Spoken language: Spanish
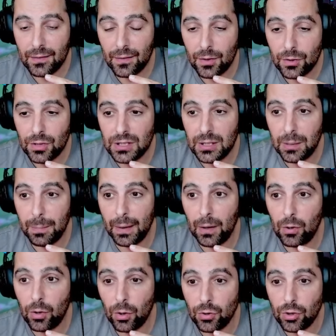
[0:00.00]
No sé si
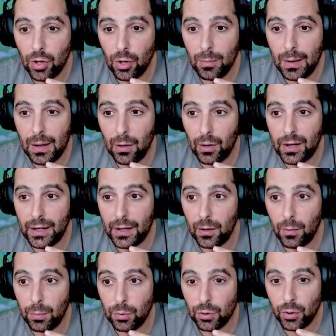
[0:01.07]
pego con Yoma o
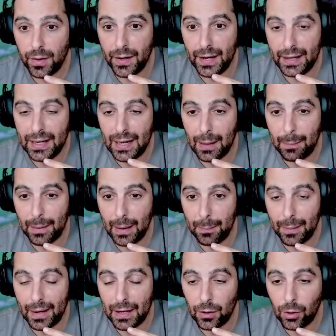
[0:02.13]
genero punto de energía para
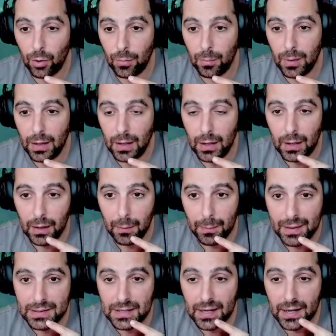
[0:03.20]
pegar con mi
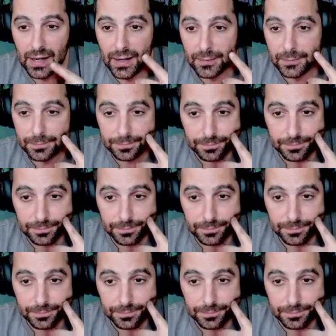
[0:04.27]
máscara.